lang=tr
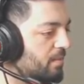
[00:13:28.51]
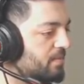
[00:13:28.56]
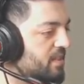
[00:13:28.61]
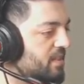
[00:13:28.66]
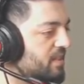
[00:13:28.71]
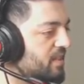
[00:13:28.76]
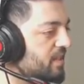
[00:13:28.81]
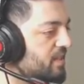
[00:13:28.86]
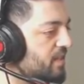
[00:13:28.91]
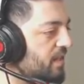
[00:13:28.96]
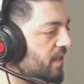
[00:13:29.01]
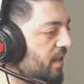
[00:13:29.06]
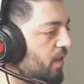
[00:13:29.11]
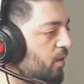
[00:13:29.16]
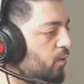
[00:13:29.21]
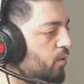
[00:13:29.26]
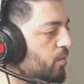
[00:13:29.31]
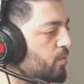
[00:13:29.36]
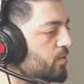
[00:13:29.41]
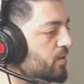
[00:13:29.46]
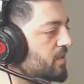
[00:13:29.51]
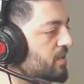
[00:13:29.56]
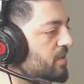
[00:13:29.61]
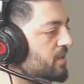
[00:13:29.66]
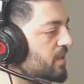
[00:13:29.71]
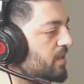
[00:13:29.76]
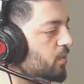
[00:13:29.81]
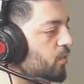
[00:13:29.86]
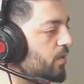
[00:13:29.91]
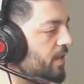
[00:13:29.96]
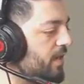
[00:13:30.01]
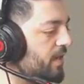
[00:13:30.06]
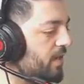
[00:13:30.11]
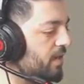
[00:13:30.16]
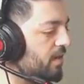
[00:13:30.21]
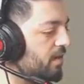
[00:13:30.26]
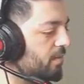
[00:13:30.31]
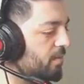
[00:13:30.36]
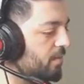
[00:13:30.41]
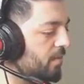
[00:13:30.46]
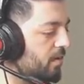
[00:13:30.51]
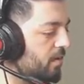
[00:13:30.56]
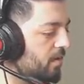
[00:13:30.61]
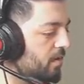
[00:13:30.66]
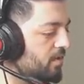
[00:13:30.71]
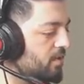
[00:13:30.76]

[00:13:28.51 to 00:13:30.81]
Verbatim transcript: Tamam sislesene. Önümüzü sisle de oraya gelelim.